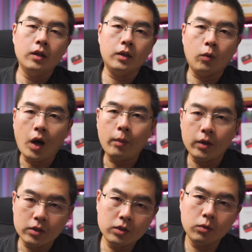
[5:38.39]
那滑
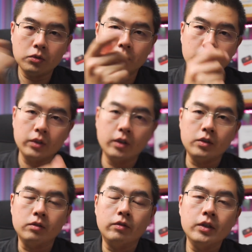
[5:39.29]
板扔过去的那个
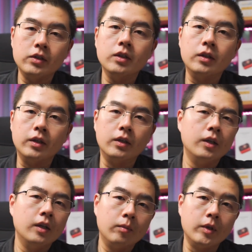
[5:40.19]
纸飞机的那个
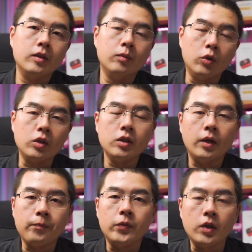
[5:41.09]
拍摄的模式啊，